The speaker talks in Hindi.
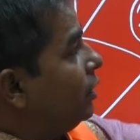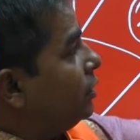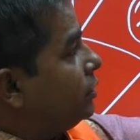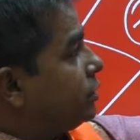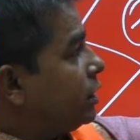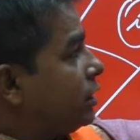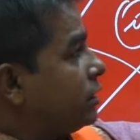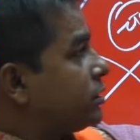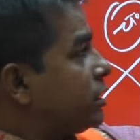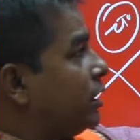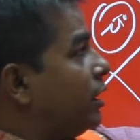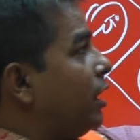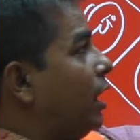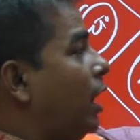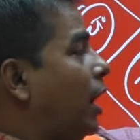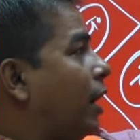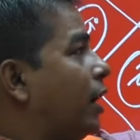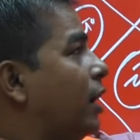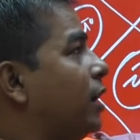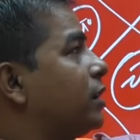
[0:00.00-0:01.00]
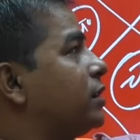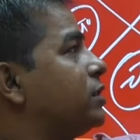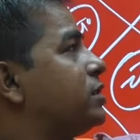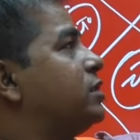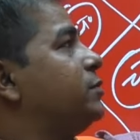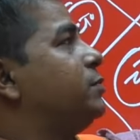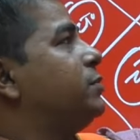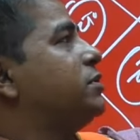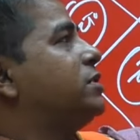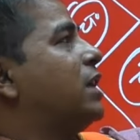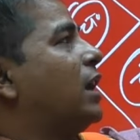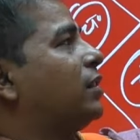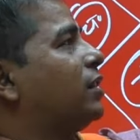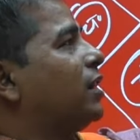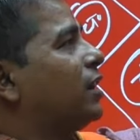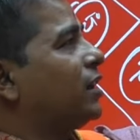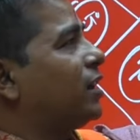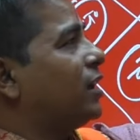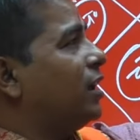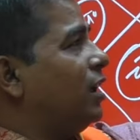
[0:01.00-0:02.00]
जैसे अगर किसी भी
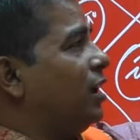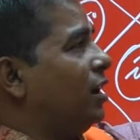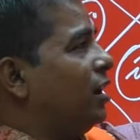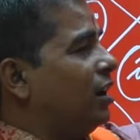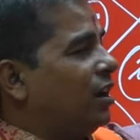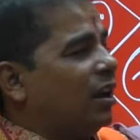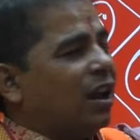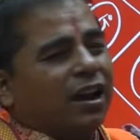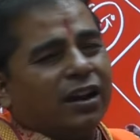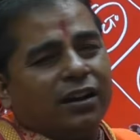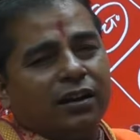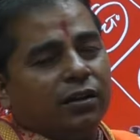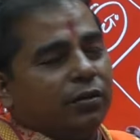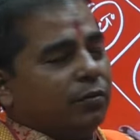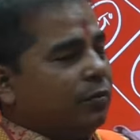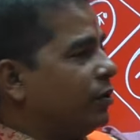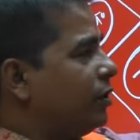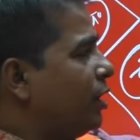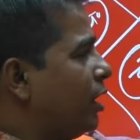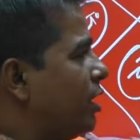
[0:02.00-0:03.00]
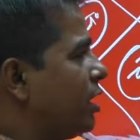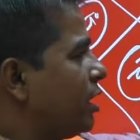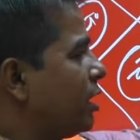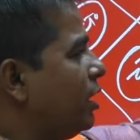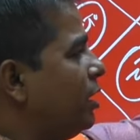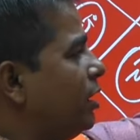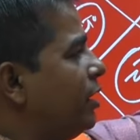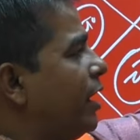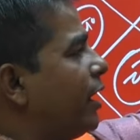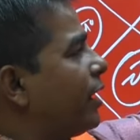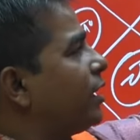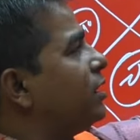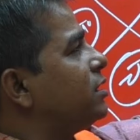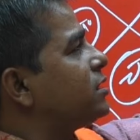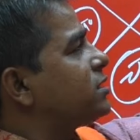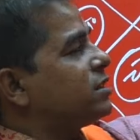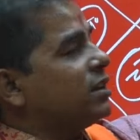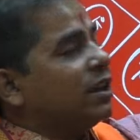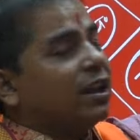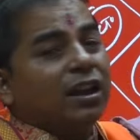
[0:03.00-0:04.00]
जातक के लग्न यानी कि लग्न
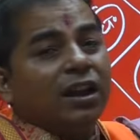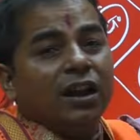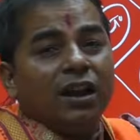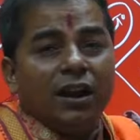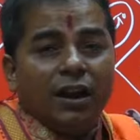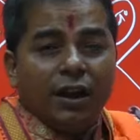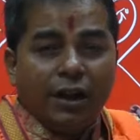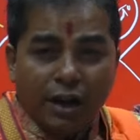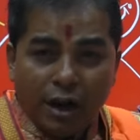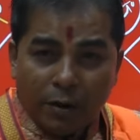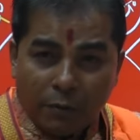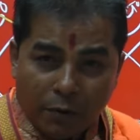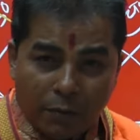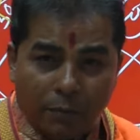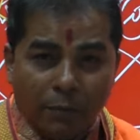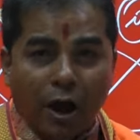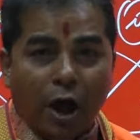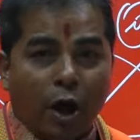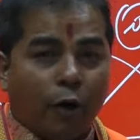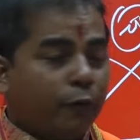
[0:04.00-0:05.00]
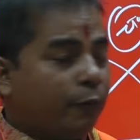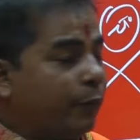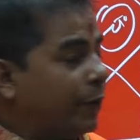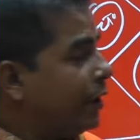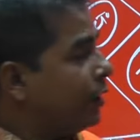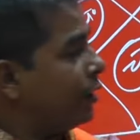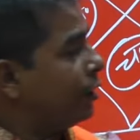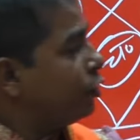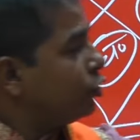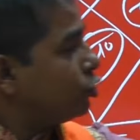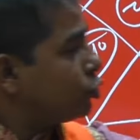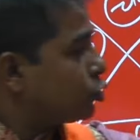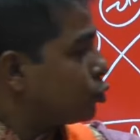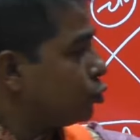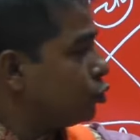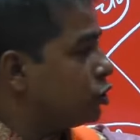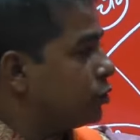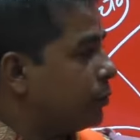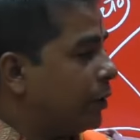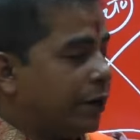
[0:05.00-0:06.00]
से नवम भाव में
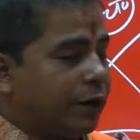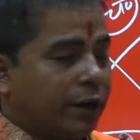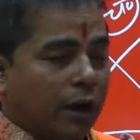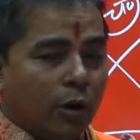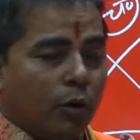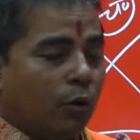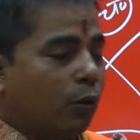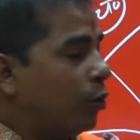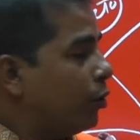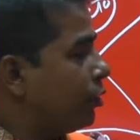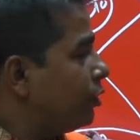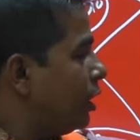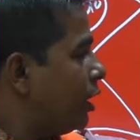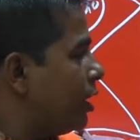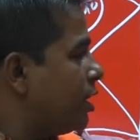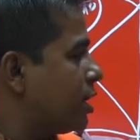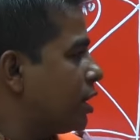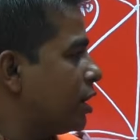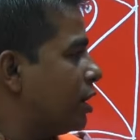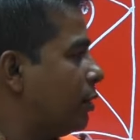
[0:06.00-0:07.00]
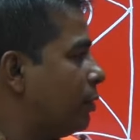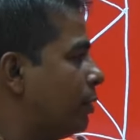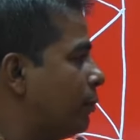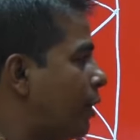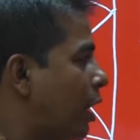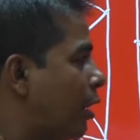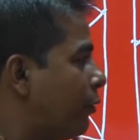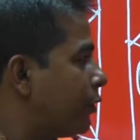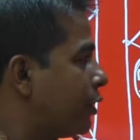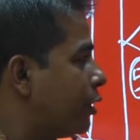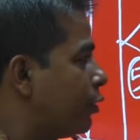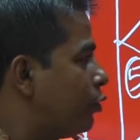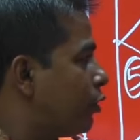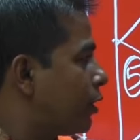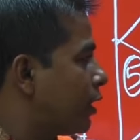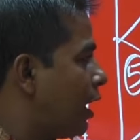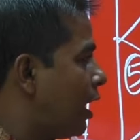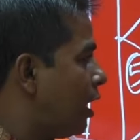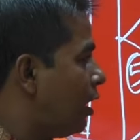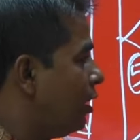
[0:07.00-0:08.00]
सूर्य बैठा हो यानी कि नवम भाव ये हो
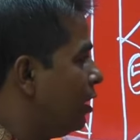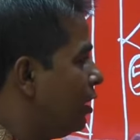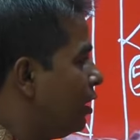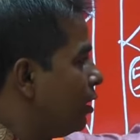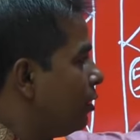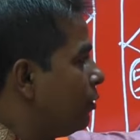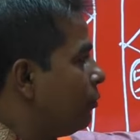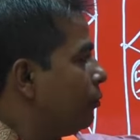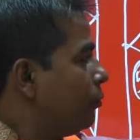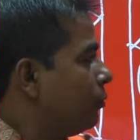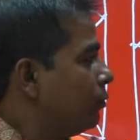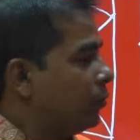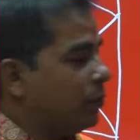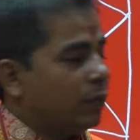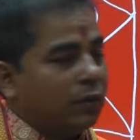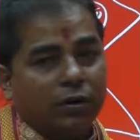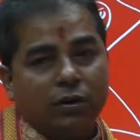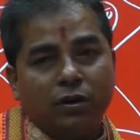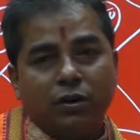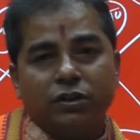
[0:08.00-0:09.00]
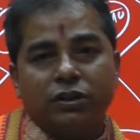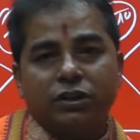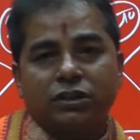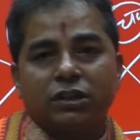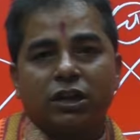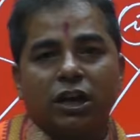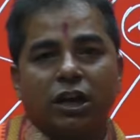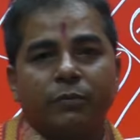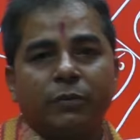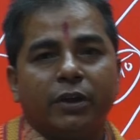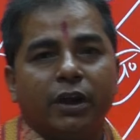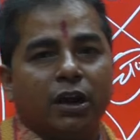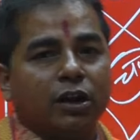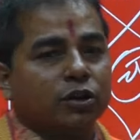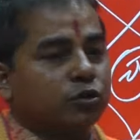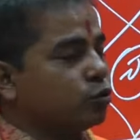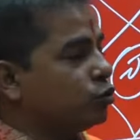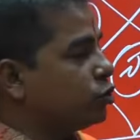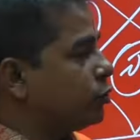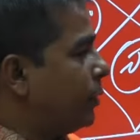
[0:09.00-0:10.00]
गया इस घर में अगर
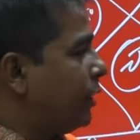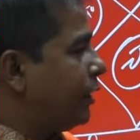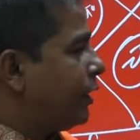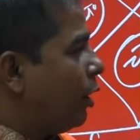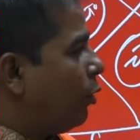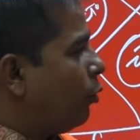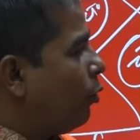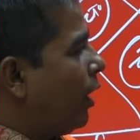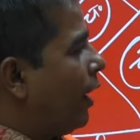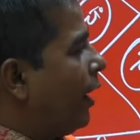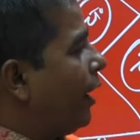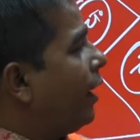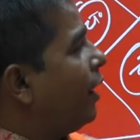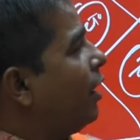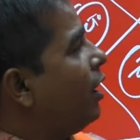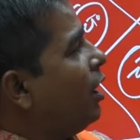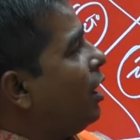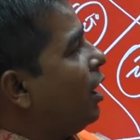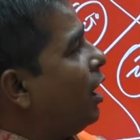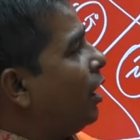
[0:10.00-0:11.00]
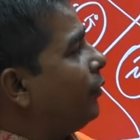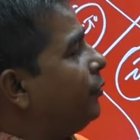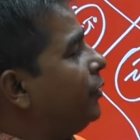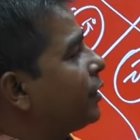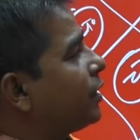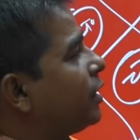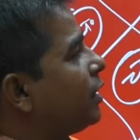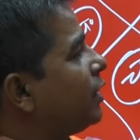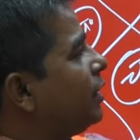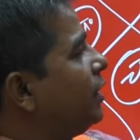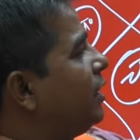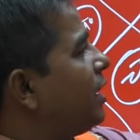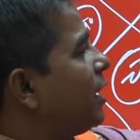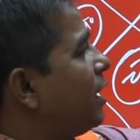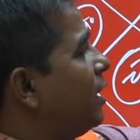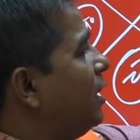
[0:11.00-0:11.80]
सूर्य बैठा हुआ है अब देखिए गिनेंगे